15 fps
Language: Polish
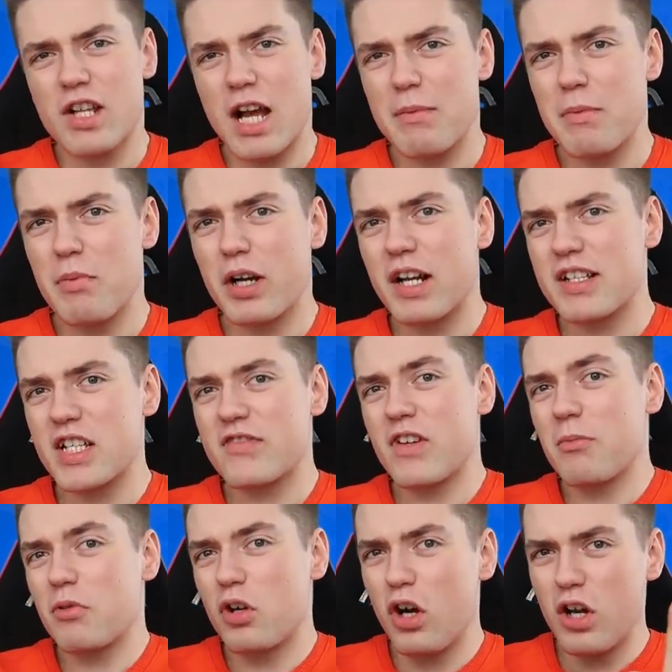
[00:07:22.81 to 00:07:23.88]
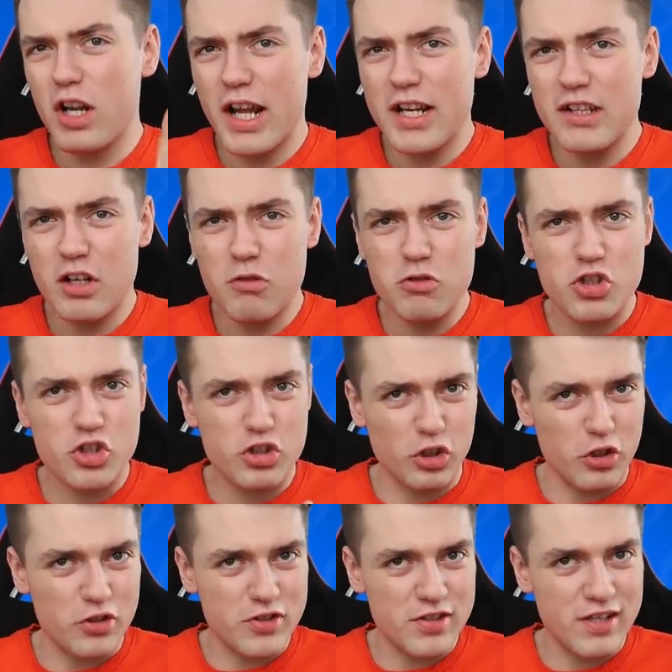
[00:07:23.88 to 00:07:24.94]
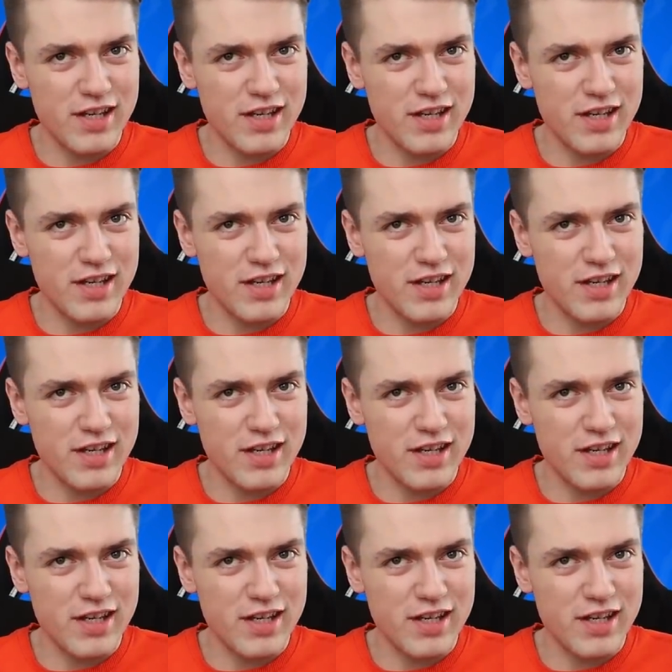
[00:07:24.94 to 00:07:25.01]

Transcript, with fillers: aby pokazać wam kolejną sztos